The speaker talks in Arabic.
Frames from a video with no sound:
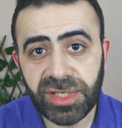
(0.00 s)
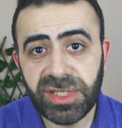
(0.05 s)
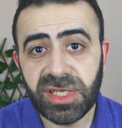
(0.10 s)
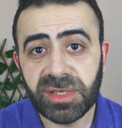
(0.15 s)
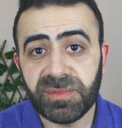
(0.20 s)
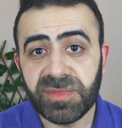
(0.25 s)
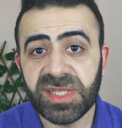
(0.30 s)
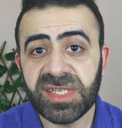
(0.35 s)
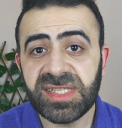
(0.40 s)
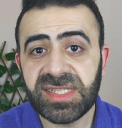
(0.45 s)

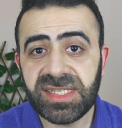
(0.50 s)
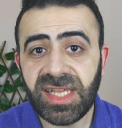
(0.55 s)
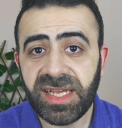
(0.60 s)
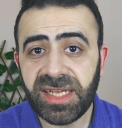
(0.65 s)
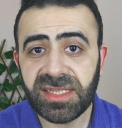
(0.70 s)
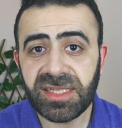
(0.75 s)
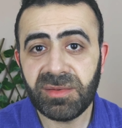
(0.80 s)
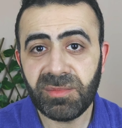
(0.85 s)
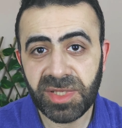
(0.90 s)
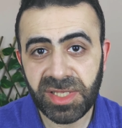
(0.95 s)
طيب
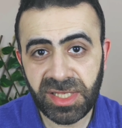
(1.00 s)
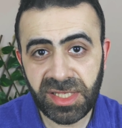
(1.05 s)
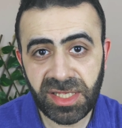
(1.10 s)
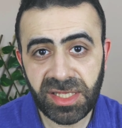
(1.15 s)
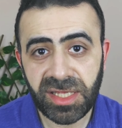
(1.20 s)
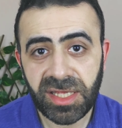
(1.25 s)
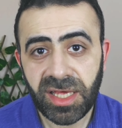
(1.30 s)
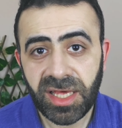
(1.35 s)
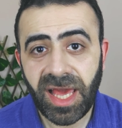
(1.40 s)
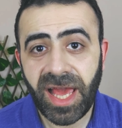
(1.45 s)
نستخدم
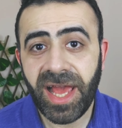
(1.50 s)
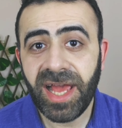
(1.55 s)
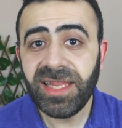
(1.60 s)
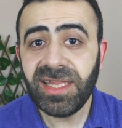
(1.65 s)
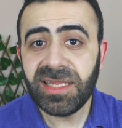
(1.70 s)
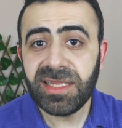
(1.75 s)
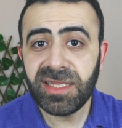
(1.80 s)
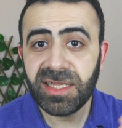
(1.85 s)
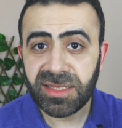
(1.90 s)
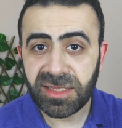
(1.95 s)
ايه
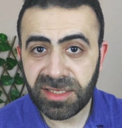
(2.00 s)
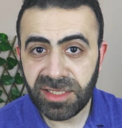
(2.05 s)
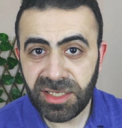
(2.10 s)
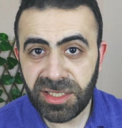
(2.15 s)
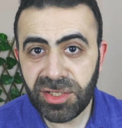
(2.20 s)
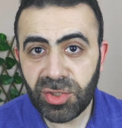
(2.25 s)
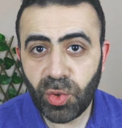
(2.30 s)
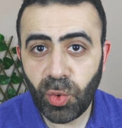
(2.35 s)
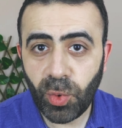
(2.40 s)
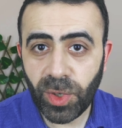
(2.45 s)
هل
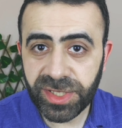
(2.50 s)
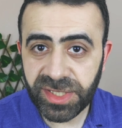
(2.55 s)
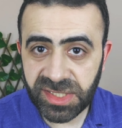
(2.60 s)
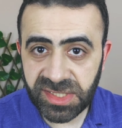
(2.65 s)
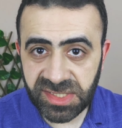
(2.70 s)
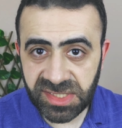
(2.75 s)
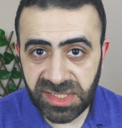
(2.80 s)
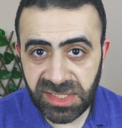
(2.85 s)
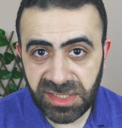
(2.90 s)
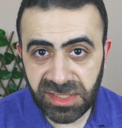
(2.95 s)
الاثنين
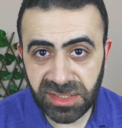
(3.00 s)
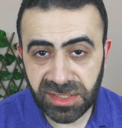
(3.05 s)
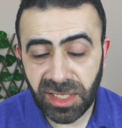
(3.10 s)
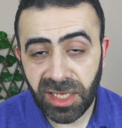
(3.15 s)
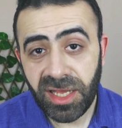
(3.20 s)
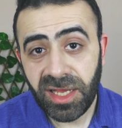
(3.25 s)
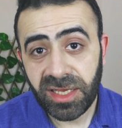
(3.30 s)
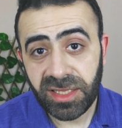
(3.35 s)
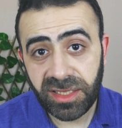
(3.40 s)
كويسين